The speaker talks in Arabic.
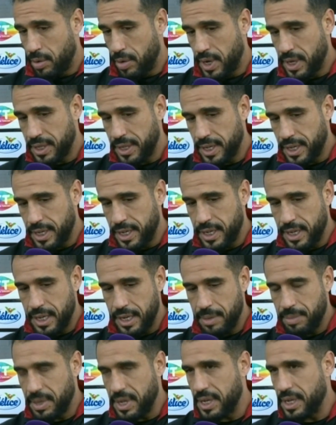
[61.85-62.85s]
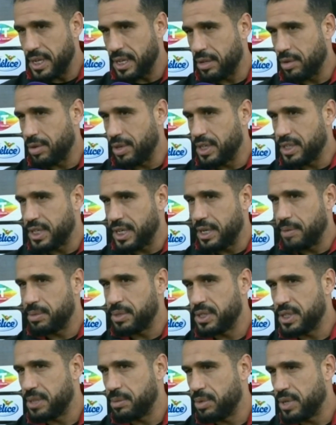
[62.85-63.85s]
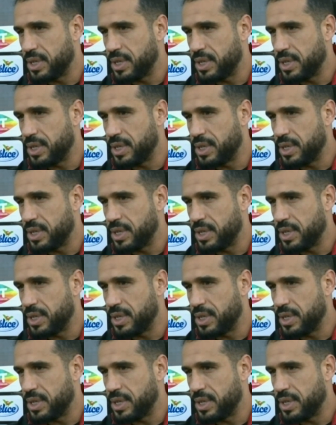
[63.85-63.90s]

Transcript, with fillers: وعندنا الامكانيات الكل ان شاء الله باش